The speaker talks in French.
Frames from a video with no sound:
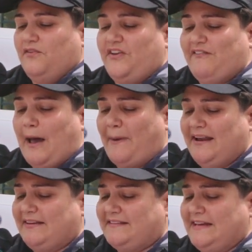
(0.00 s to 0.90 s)
vive la
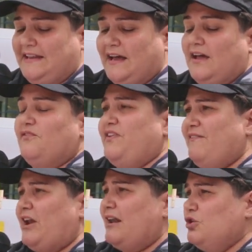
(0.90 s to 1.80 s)
Palestine,
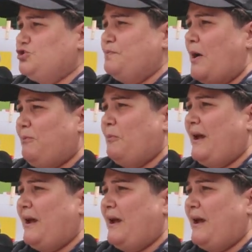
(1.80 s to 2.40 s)
vive la lutte du peuple